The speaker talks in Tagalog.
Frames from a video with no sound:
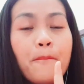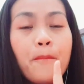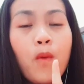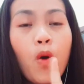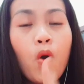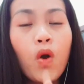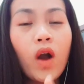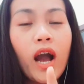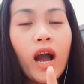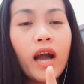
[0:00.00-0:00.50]

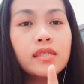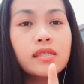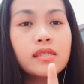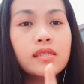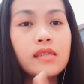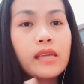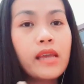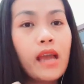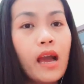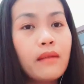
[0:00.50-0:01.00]
bukas,
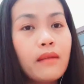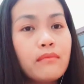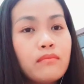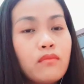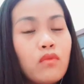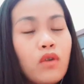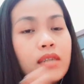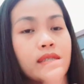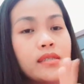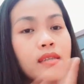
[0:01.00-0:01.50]
yan,
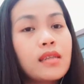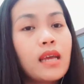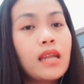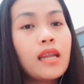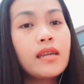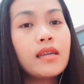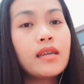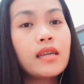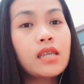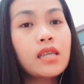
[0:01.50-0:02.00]
bukas
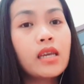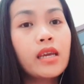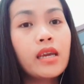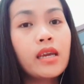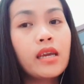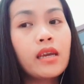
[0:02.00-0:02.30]
dadalhin na si,